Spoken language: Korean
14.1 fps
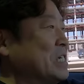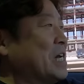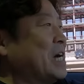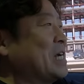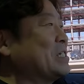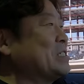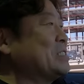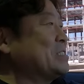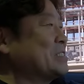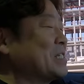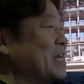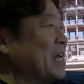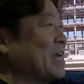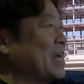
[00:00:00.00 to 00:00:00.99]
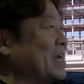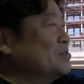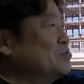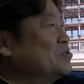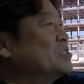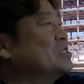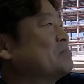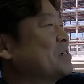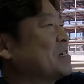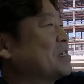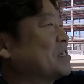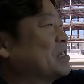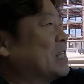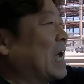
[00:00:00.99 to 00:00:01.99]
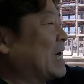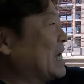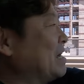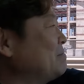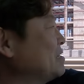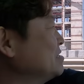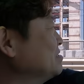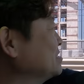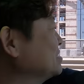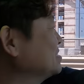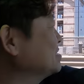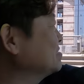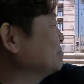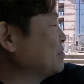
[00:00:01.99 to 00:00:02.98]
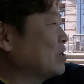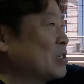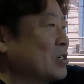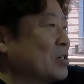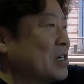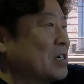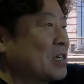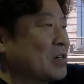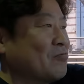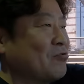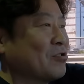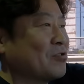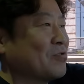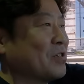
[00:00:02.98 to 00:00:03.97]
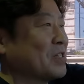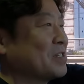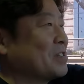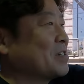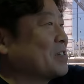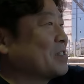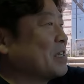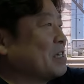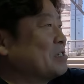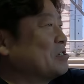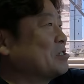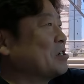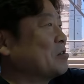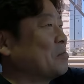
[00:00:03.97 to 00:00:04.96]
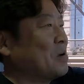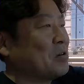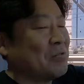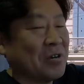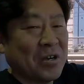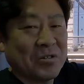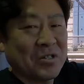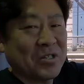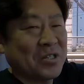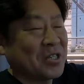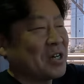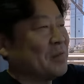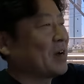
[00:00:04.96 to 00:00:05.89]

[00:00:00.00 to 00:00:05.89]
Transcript: 이해하시는데 우리 입장에서 난감한 거지 멀쩡하게 굴러 들어왔던 차인데 엔진 작업하고 에어소스가